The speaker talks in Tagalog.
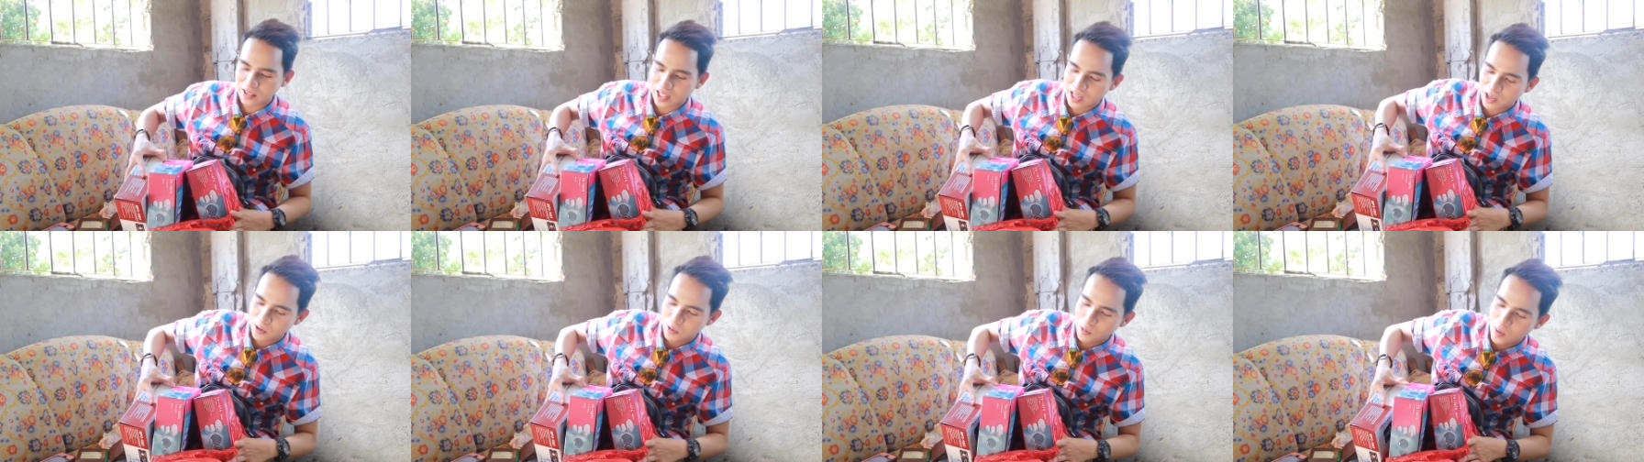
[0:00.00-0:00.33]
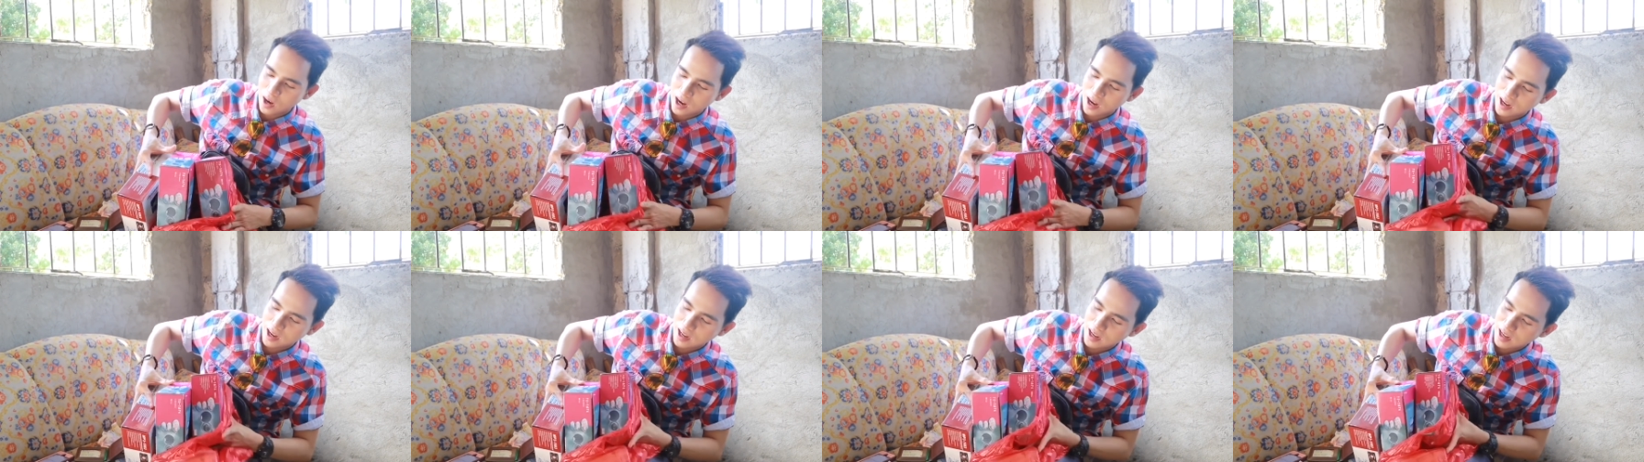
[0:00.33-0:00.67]

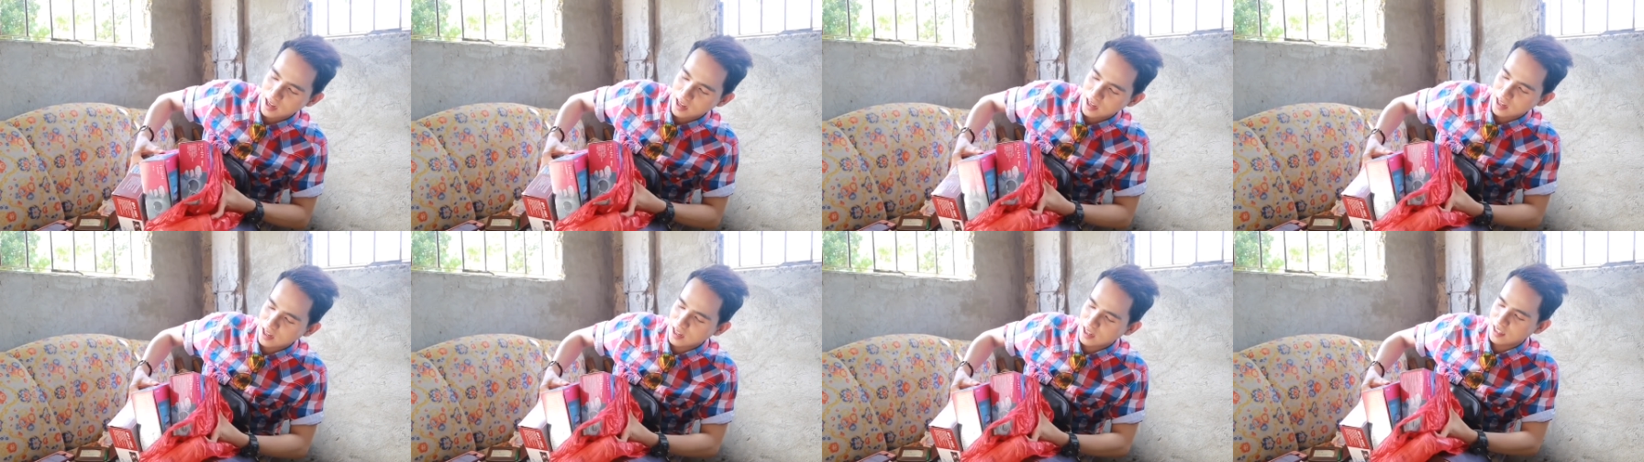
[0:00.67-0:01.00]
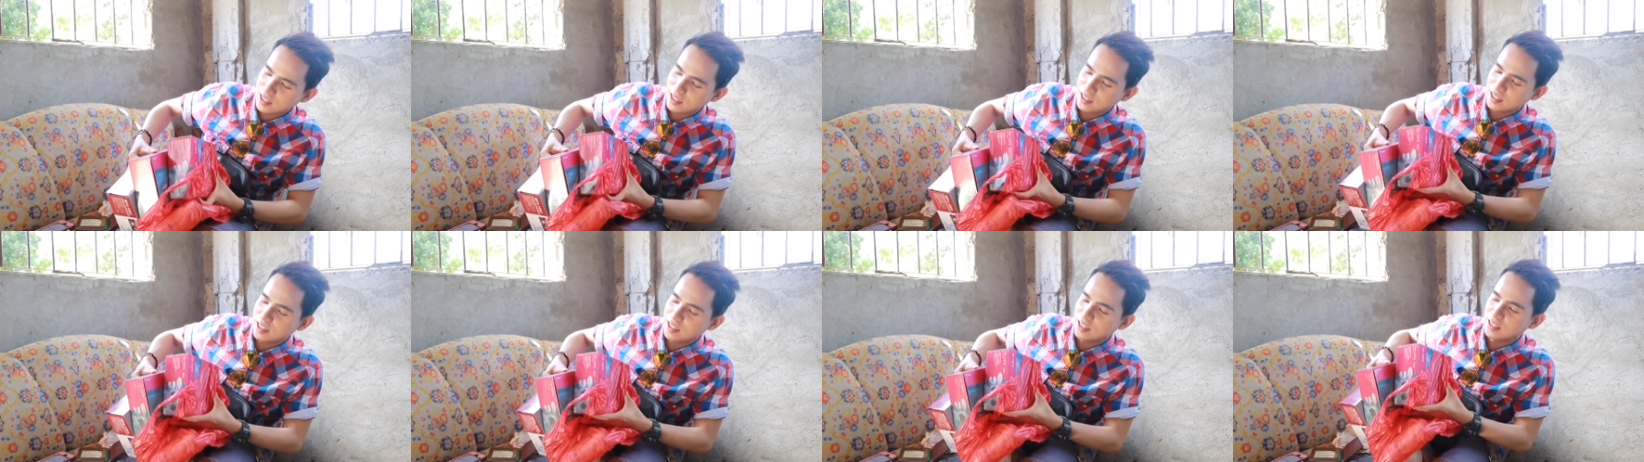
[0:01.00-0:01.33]

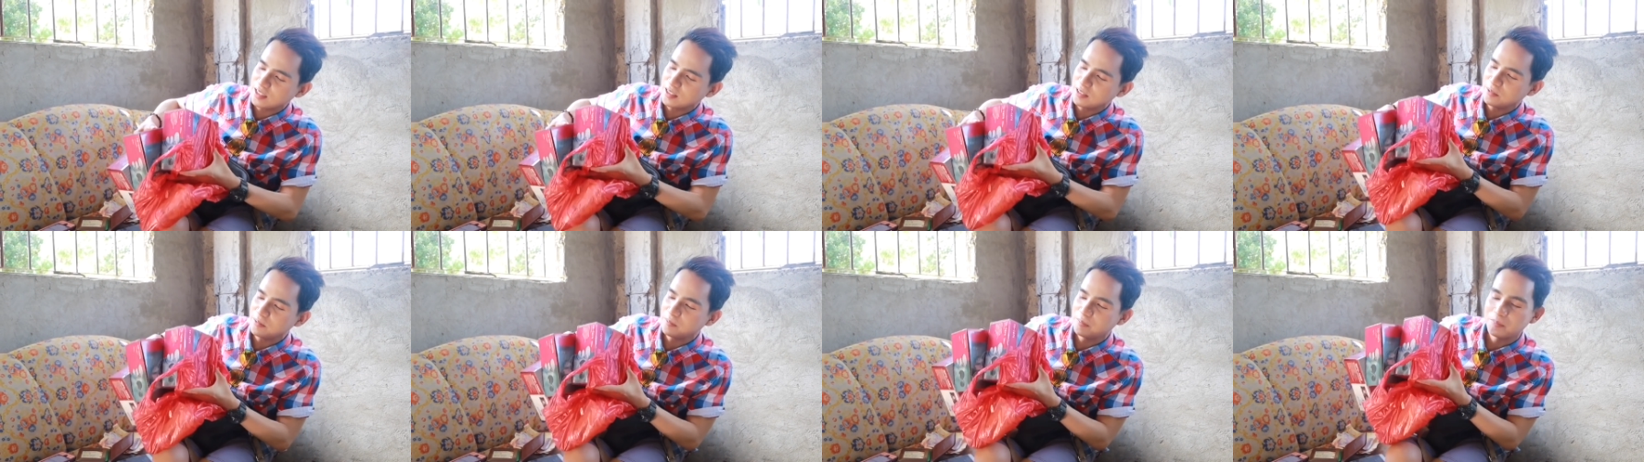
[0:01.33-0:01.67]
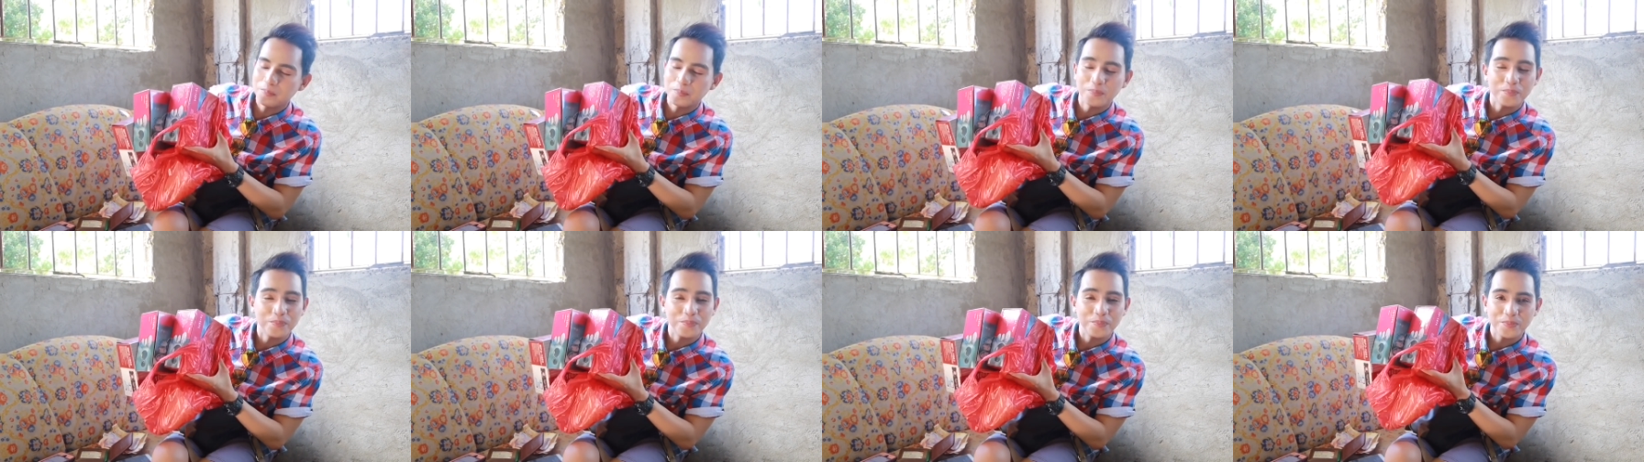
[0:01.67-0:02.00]
dalawang
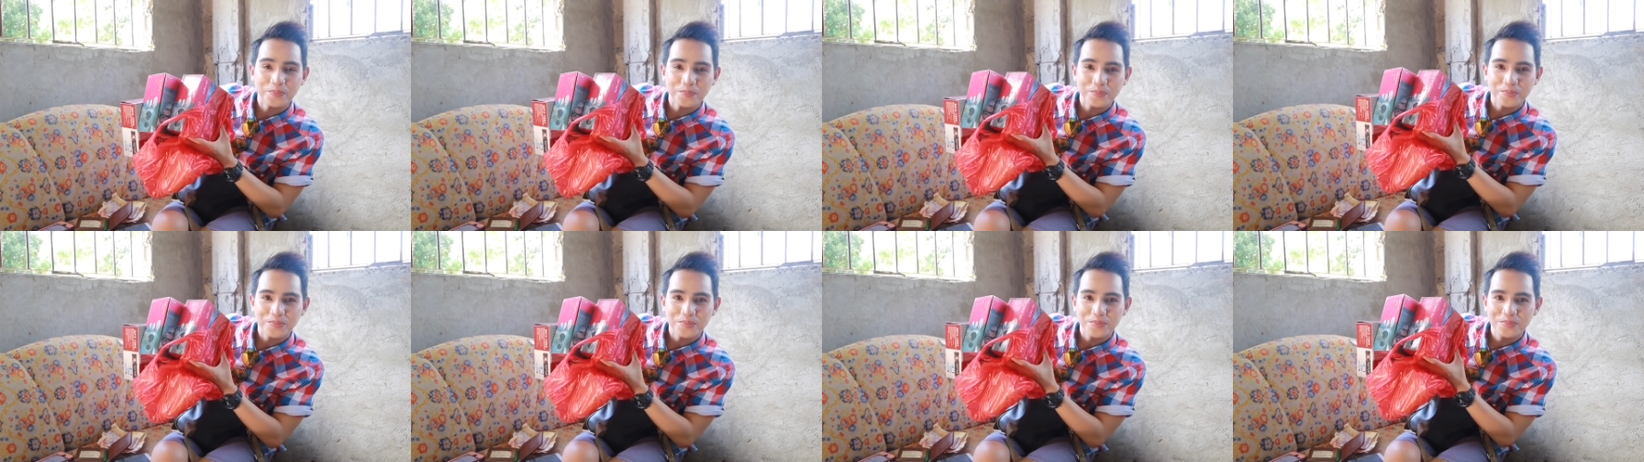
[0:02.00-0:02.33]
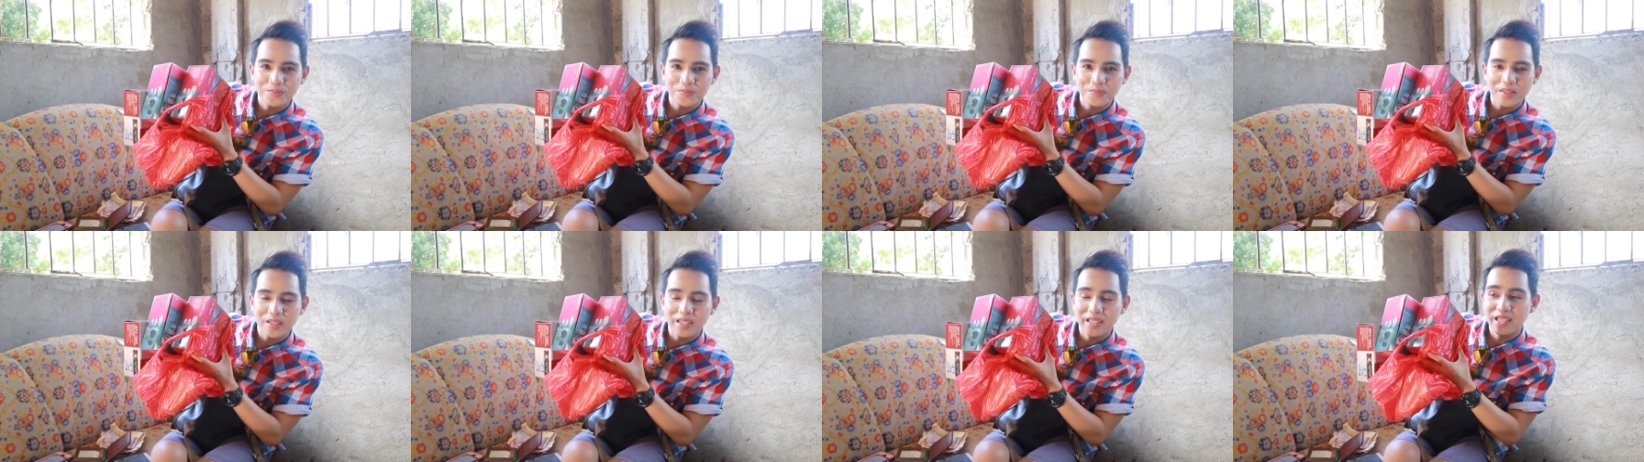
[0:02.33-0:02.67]

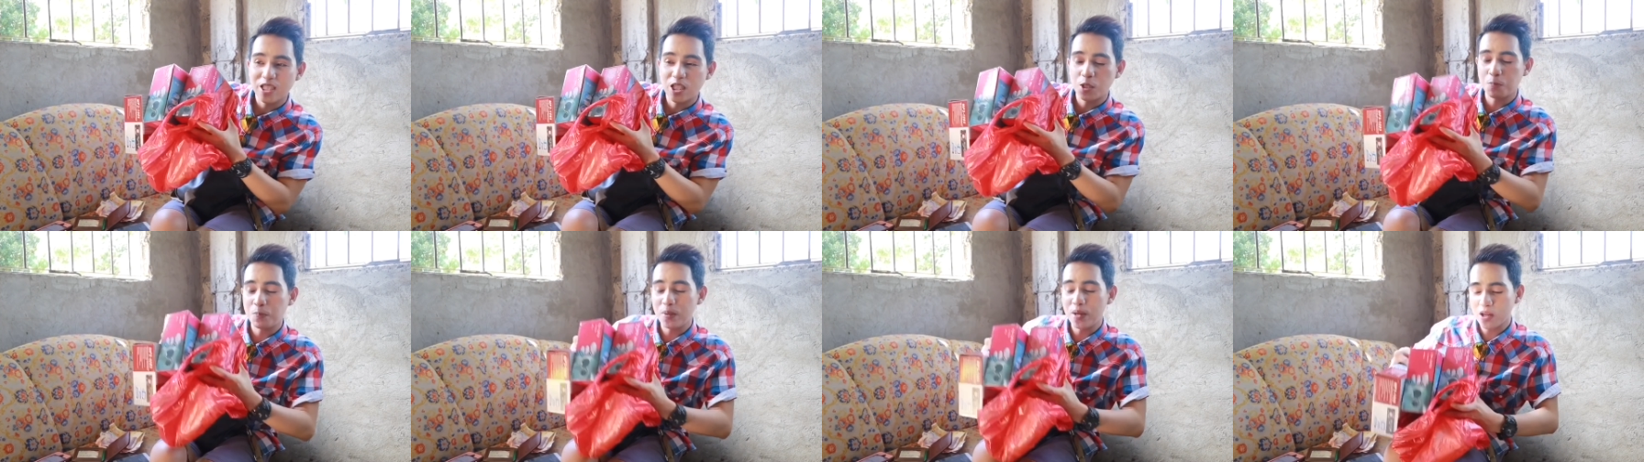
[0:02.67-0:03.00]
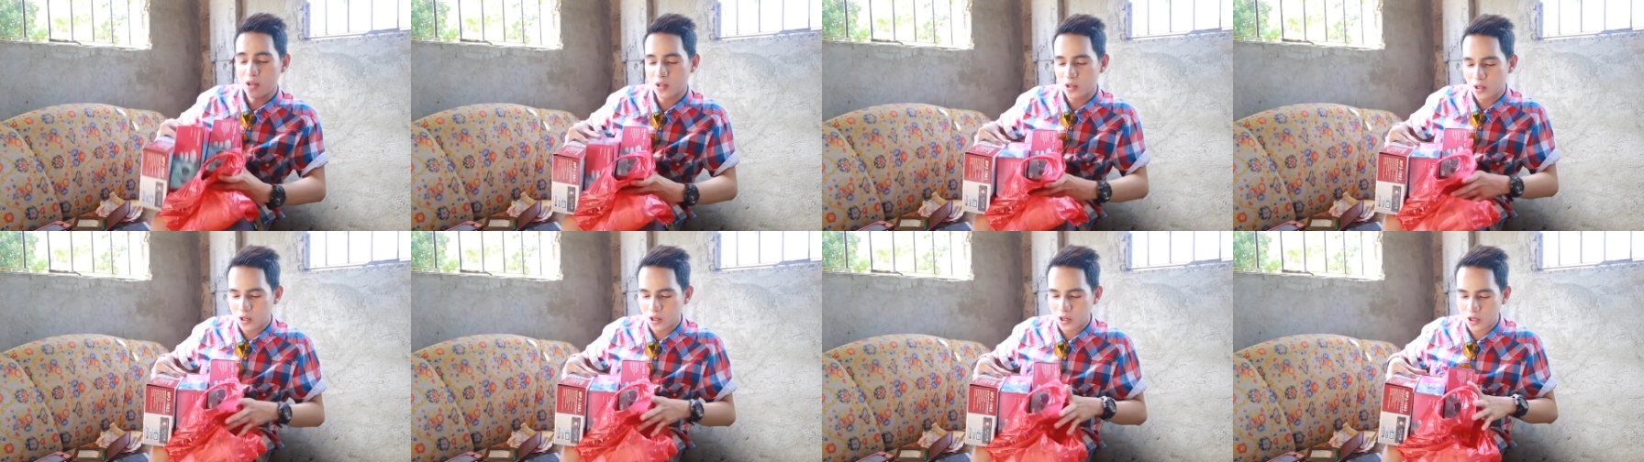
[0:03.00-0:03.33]

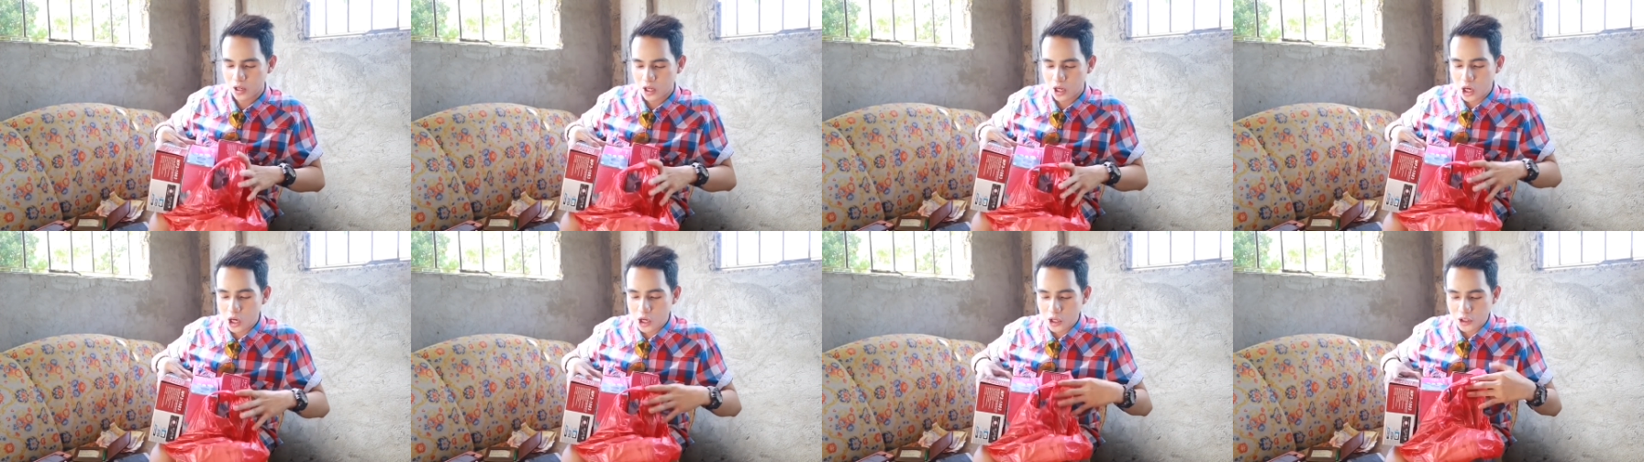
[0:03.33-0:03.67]
speaker.